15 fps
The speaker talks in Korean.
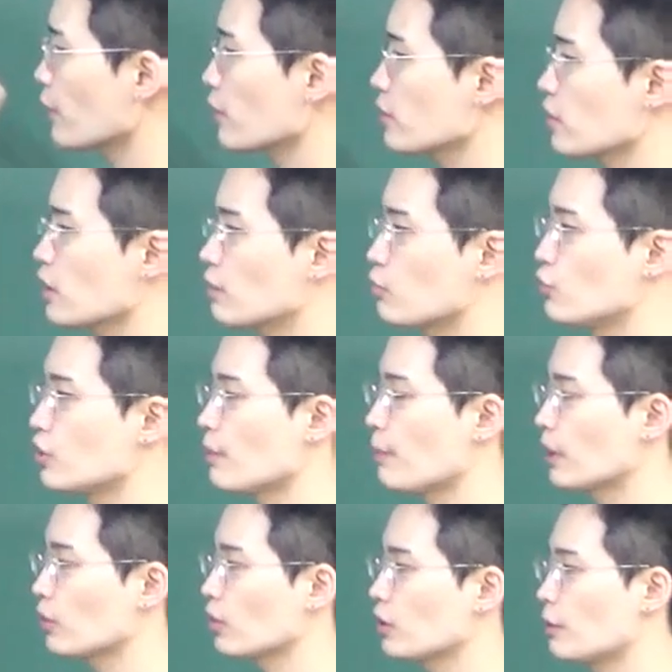방식의 문제
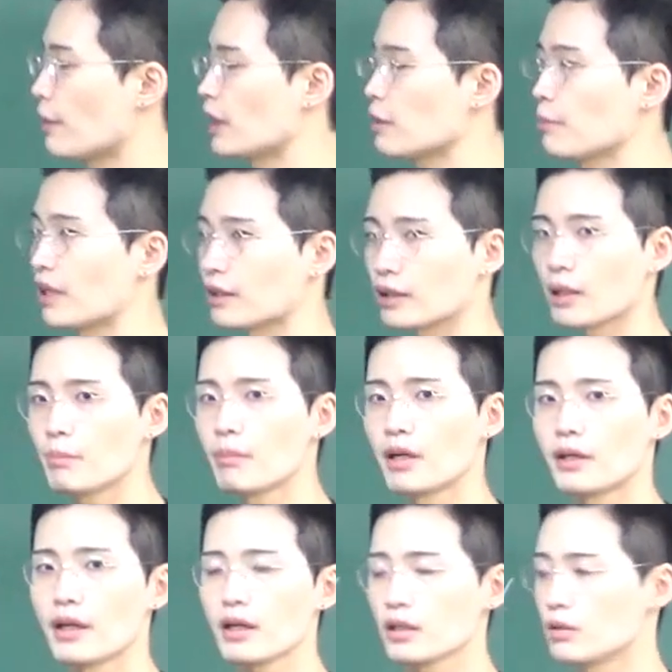패턴을 많이 봤단 말이야